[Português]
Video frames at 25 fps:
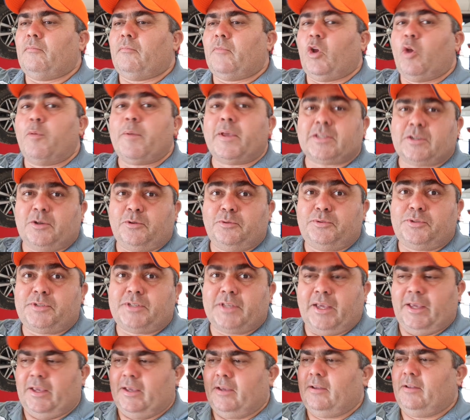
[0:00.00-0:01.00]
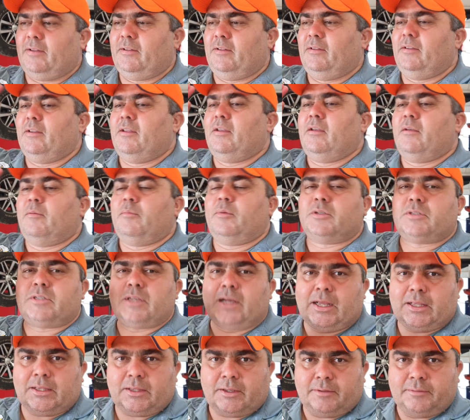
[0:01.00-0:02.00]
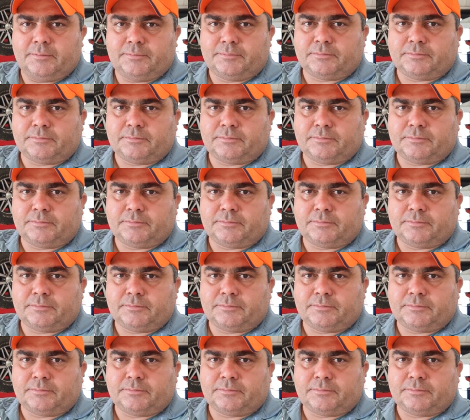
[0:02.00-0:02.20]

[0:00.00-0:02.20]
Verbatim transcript: começa com C. Moçada,